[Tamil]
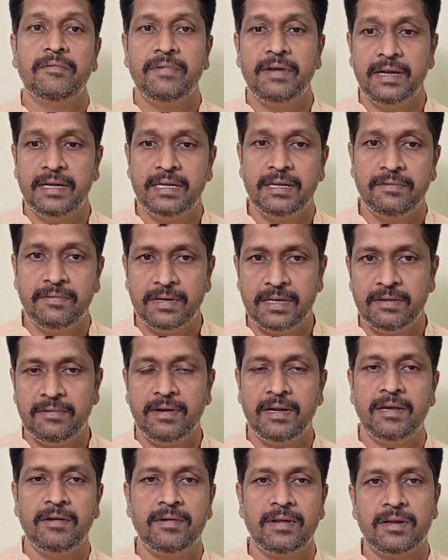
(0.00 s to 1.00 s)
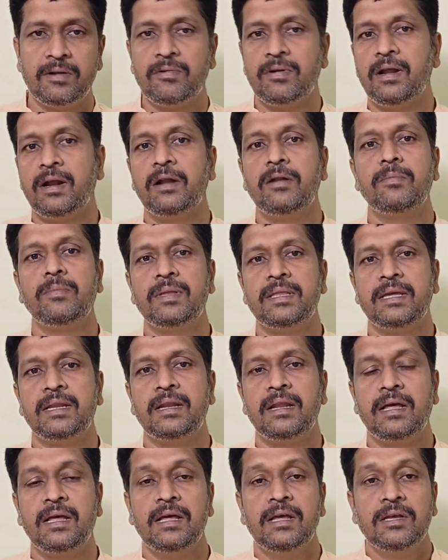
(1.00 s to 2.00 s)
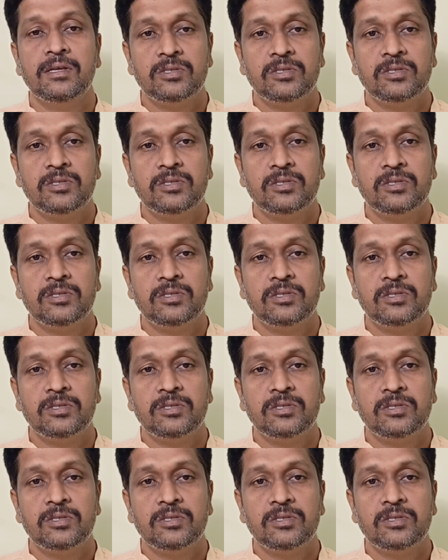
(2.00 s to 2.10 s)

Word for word: வீட்டை விட்டு வெளியே வரக்கூட அனுமதி இல்லை